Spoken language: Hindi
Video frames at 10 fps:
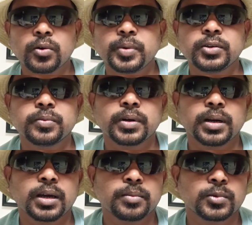और वीडियो
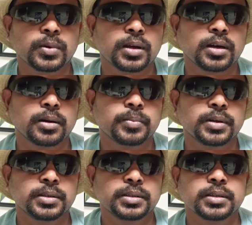बनाना हम थोड़ा
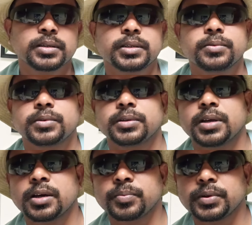बंद किए हैं क्योंकि
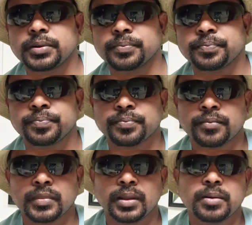यहाँ पे
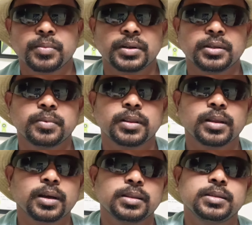
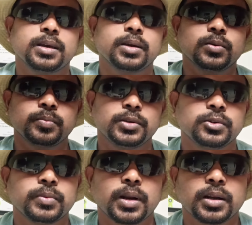प्रतिबंध लगा दिया है लोग
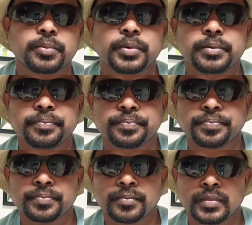वीडियो बनाने पर
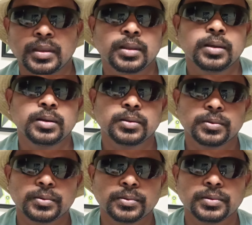
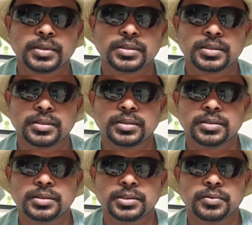तो जैसे
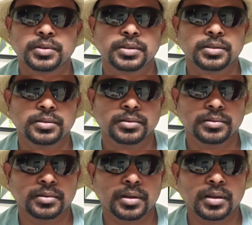
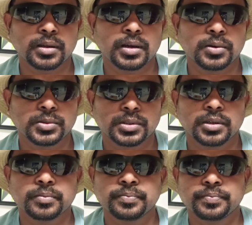सिचुएशन रहेगा वैसे
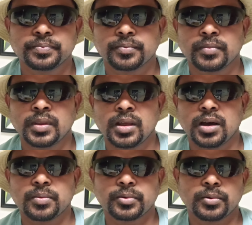हम
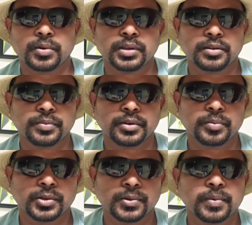आप लोग के लिए फिर
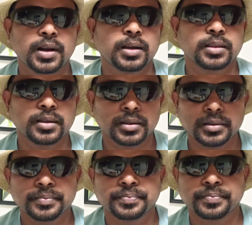वीडियो बना के देंगे